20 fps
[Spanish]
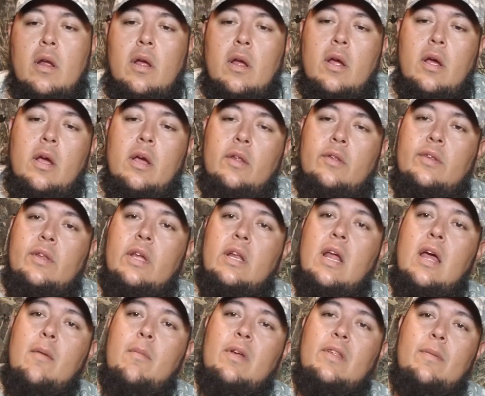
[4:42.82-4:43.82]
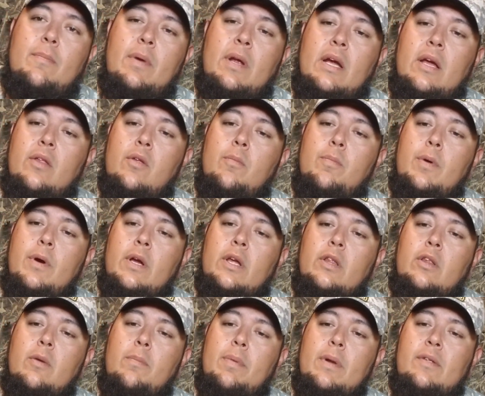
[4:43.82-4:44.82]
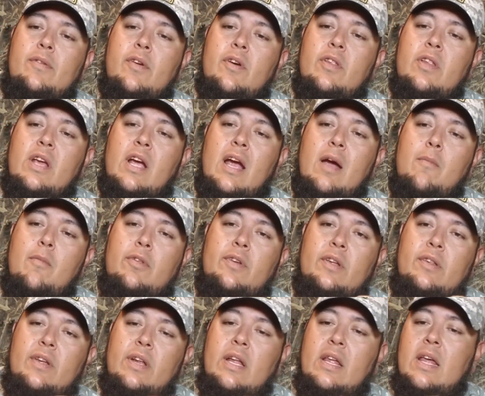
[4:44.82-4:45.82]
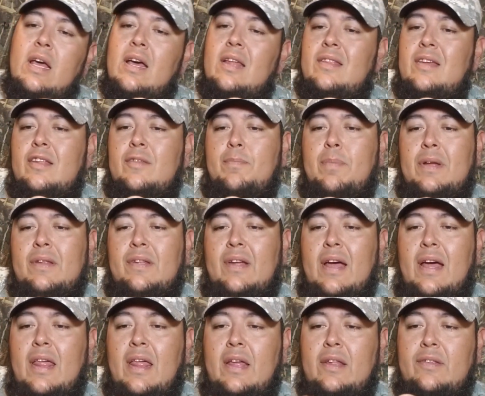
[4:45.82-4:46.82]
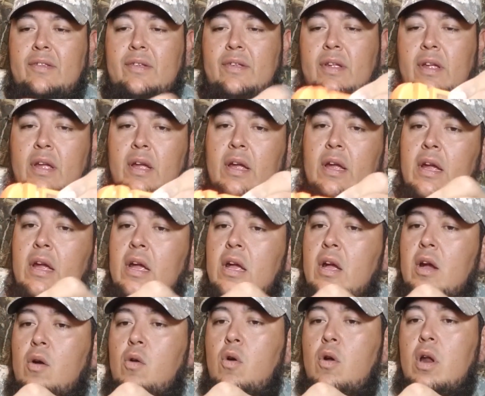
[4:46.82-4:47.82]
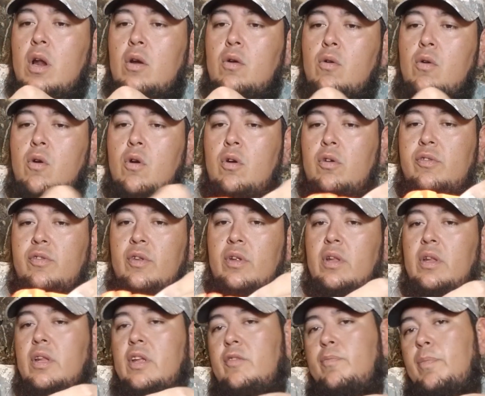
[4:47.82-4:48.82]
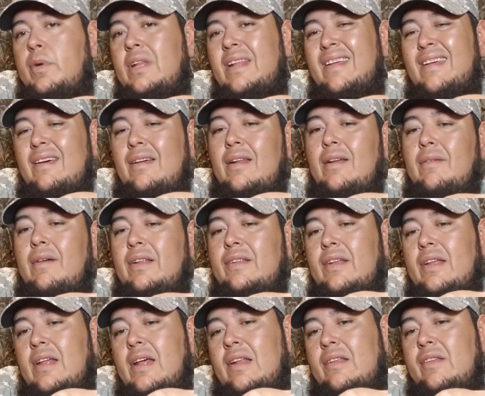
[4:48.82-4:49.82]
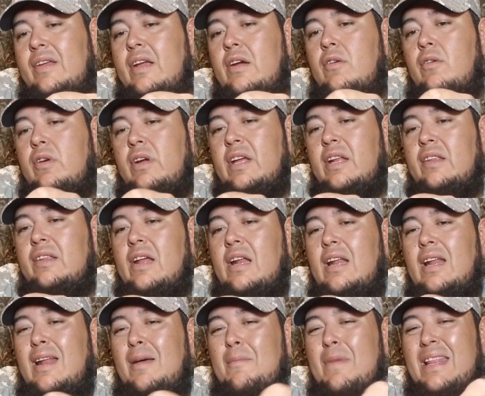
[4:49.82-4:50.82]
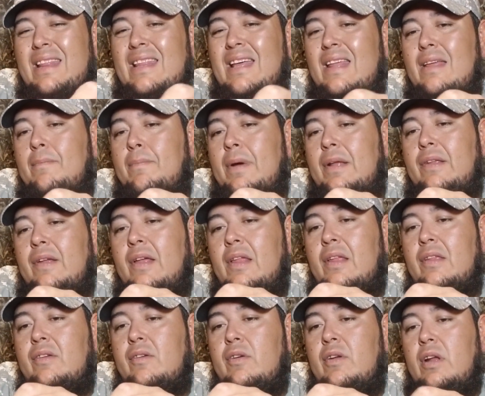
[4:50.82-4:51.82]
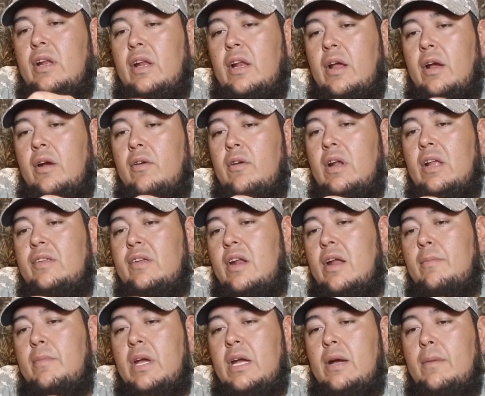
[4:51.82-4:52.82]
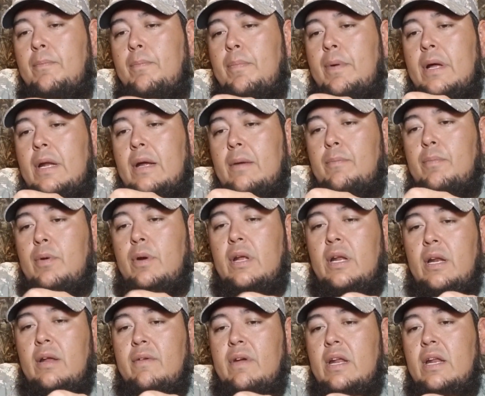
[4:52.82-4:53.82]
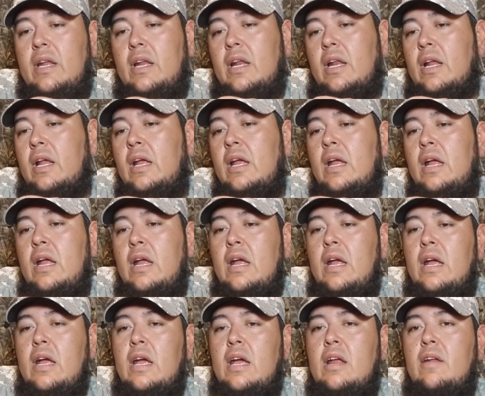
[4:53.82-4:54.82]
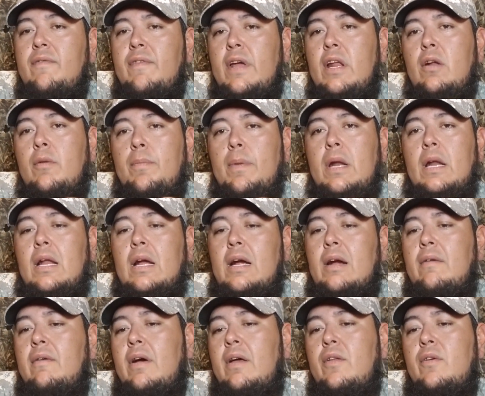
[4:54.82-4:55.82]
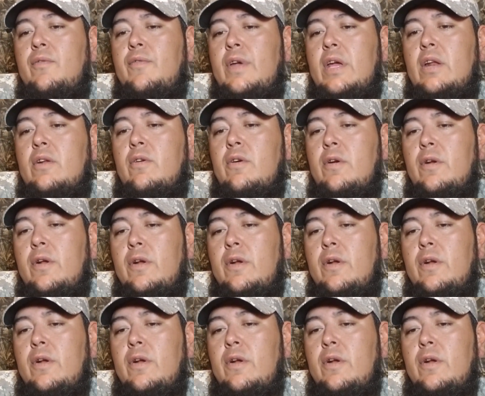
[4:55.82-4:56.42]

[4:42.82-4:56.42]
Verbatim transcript: Este, nada más aplicando un poquito de presión, digamos que si le das 10 pasadas con el course, después le, vas a dar 5. Quieres darle la mitad de pasadas con, el, con la cerámica para pulirle bien el, el filo para el acabado fino.